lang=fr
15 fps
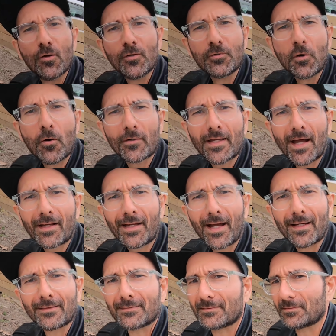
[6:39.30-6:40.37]
Non,
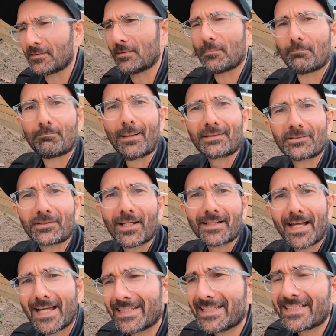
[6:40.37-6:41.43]
caca. Pas de
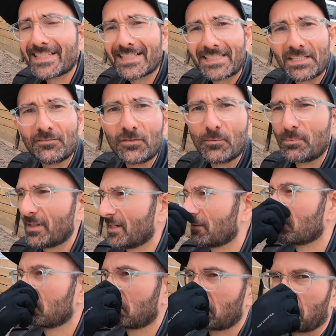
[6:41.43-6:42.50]
caca ici, s'il vous plaît
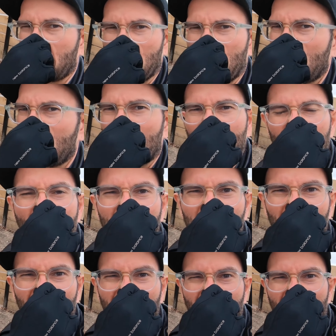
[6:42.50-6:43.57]
pas de
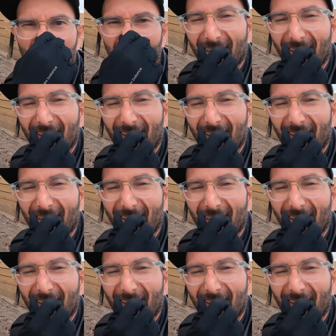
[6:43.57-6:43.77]
caca.